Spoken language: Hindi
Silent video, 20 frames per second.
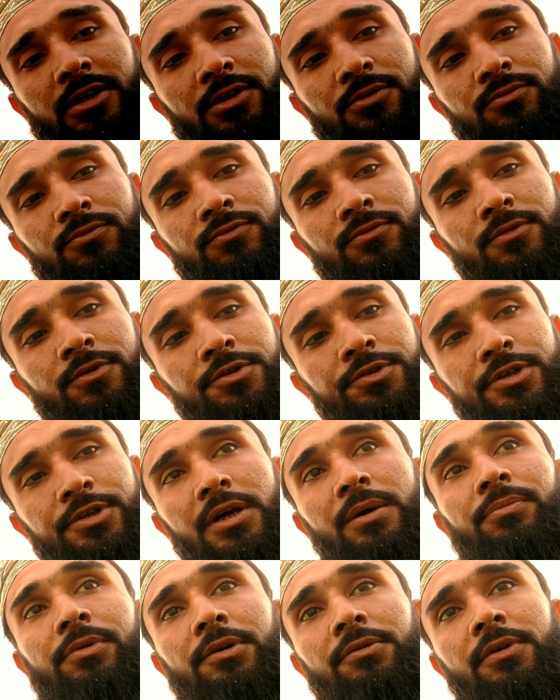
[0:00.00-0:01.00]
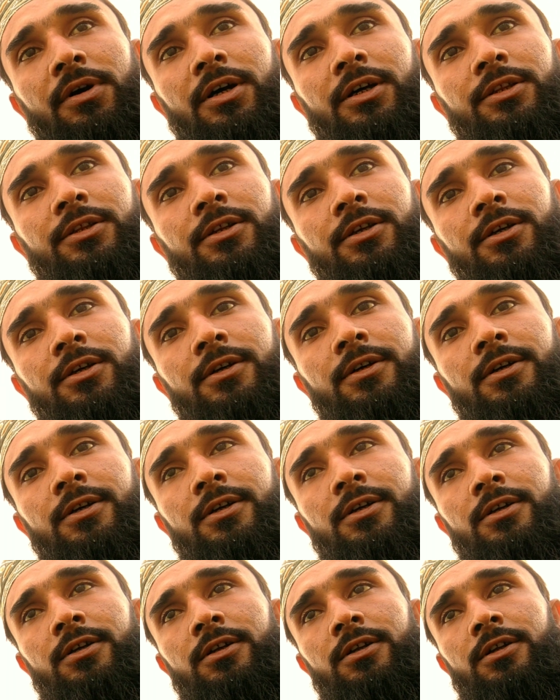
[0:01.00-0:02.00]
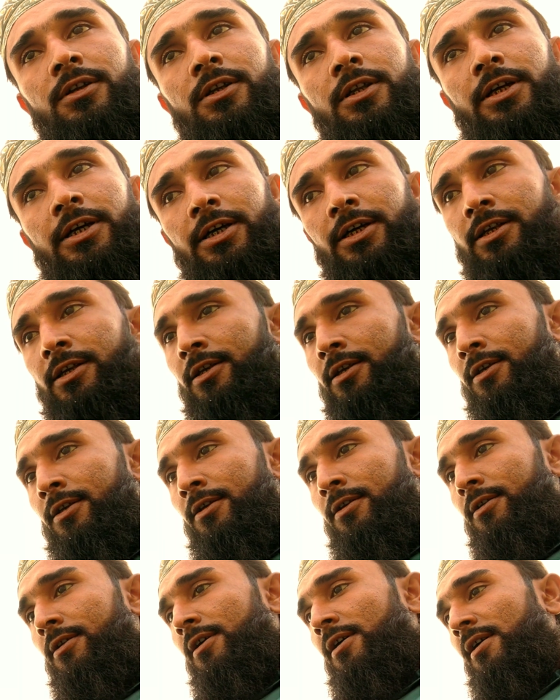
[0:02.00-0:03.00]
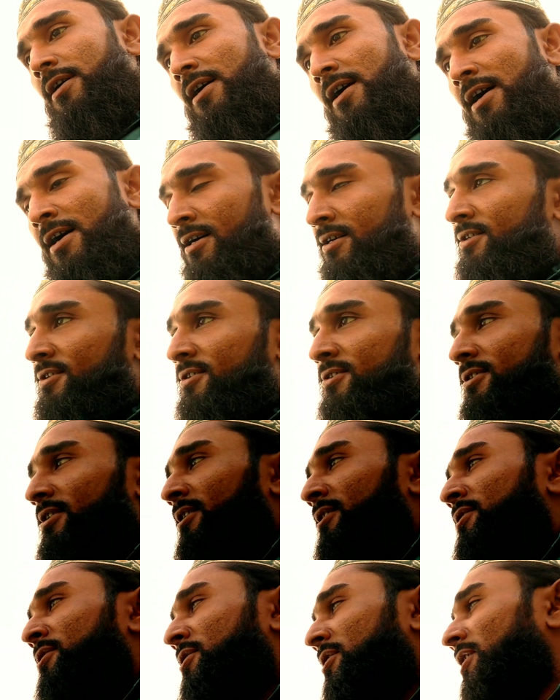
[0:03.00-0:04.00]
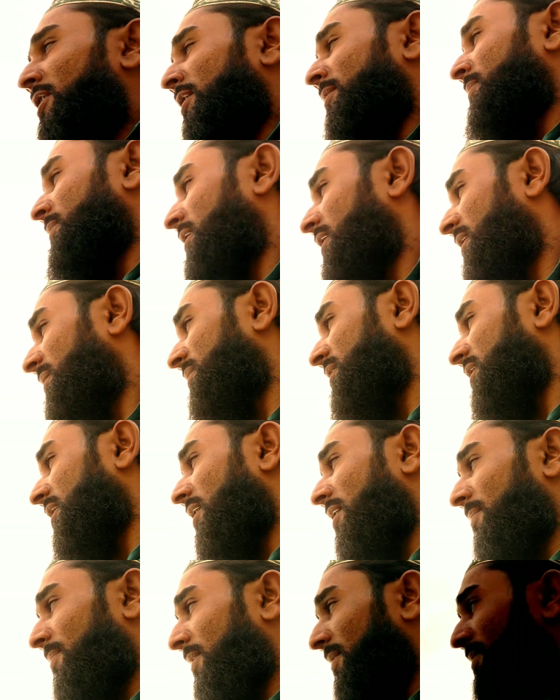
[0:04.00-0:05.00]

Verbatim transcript: करता हूँ शाम के वक़्त लेकिन आज से इंशाल्लाह मैं अभी यहाँ